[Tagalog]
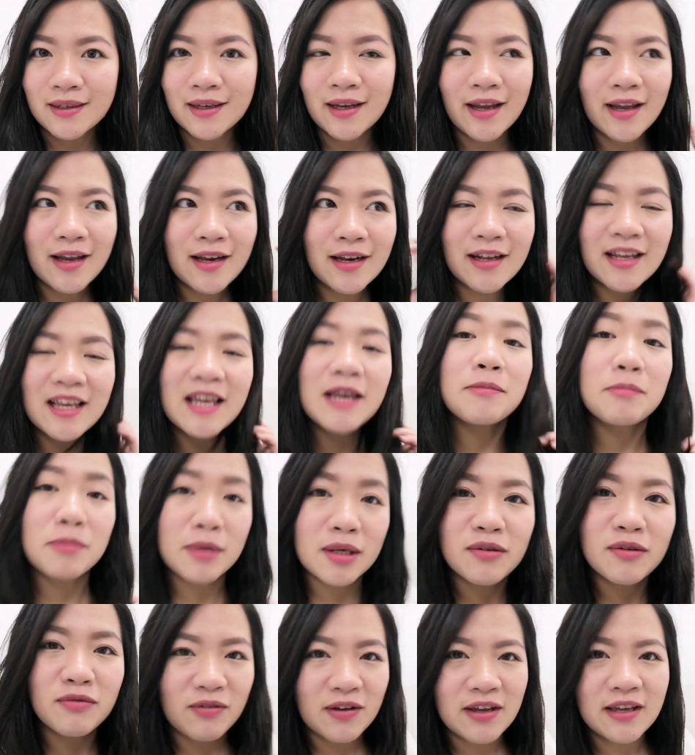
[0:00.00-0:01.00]
Kaya ng
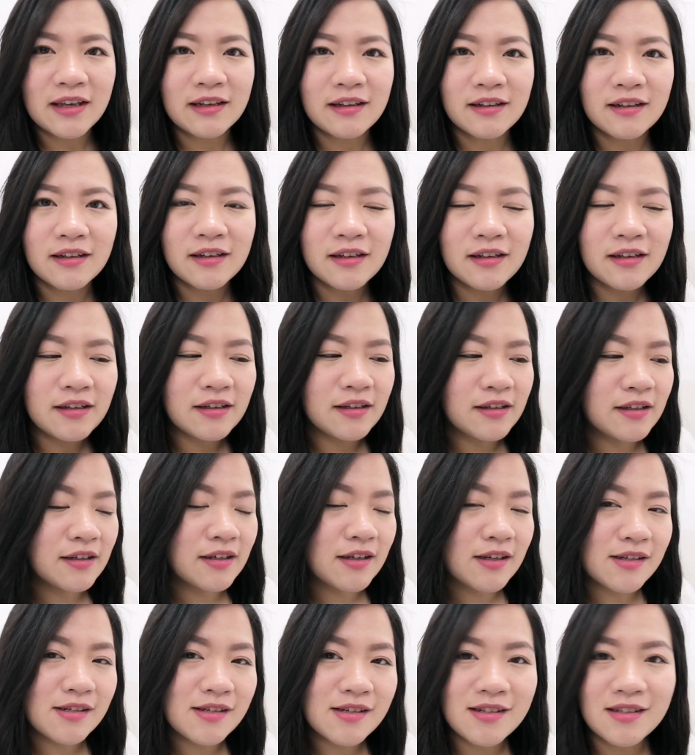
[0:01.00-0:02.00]
epic fail
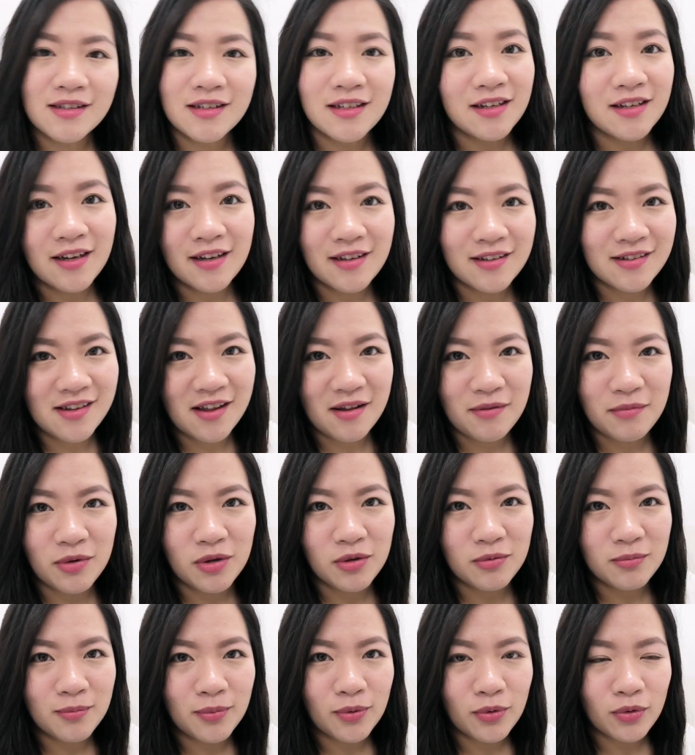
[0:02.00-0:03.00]
kasi hindi
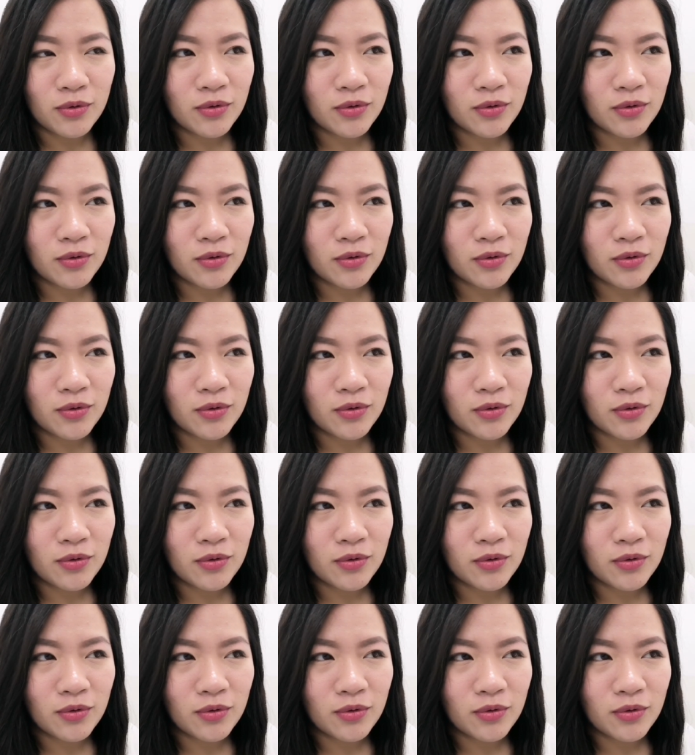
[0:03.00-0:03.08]
nakisama yung